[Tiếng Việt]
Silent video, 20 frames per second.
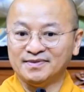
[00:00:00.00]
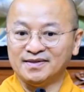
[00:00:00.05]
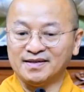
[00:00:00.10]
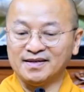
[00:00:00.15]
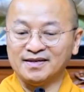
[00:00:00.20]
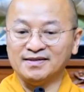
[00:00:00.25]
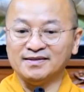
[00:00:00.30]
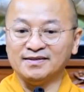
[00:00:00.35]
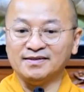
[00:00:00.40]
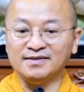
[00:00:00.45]

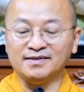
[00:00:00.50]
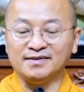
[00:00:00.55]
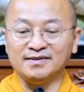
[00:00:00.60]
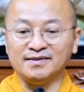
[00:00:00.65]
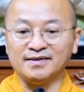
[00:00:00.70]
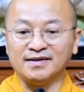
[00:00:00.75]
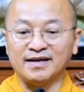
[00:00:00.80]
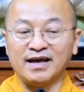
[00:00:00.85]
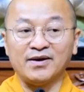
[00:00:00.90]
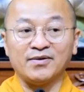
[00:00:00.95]
thì cái
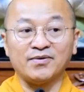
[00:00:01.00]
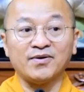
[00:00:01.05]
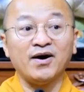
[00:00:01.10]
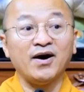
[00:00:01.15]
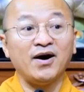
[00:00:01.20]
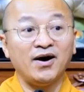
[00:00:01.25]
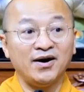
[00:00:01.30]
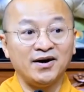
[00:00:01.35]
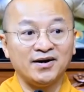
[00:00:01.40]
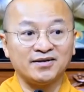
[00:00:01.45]
người nghèo
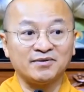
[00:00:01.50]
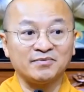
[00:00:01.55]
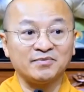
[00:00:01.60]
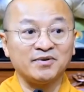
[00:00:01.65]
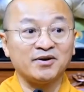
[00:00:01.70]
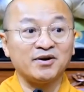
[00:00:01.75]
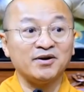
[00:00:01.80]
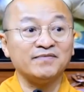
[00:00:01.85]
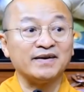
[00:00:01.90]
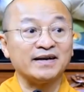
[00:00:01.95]
khó,
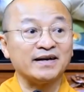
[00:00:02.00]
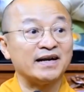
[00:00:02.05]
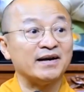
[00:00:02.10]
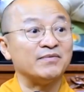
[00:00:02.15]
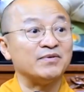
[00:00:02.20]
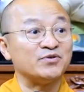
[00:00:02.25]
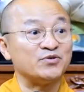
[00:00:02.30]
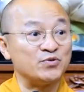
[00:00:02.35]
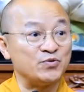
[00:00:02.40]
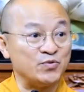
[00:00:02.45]
trong đó có Việt
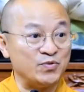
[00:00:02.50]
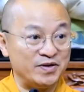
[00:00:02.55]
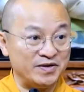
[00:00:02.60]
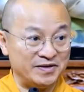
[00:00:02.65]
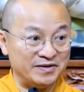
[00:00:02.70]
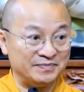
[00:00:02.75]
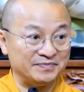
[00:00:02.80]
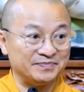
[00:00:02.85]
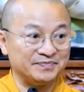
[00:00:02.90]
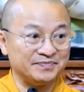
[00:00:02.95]
Nam và Trung Quốc
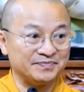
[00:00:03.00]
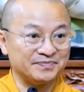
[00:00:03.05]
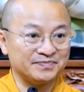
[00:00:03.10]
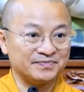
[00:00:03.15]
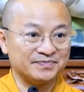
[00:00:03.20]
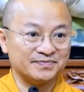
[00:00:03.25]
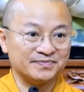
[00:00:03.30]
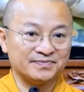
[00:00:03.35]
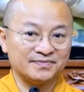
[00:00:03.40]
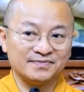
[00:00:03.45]
đó,
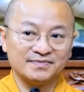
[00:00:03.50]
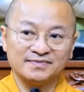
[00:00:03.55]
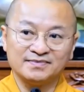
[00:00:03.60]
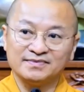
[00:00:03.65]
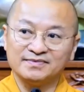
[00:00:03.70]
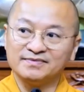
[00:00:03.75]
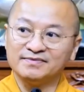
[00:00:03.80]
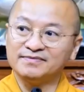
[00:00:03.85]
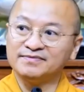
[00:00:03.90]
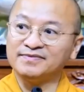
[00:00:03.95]

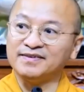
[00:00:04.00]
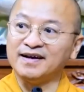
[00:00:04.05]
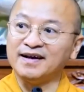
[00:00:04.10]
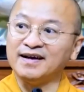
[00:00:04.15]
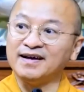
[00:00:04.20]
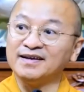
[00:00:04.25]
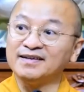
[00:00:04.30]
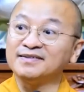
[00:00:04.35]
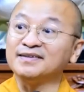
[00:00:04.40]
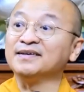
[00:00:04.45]

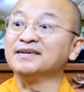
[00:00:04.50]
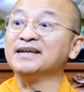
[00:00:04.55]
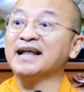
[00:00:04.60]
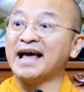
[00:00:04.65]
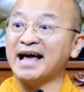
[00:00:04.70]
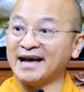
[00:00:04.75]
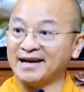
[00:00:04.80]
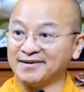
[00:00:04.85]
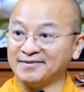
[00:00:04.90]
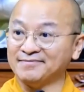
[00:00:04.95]
phải tị
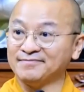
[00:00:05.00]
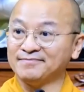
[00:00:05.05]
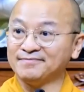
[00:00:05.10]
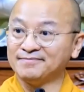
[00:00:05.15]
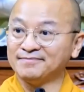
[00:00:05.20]
nạn.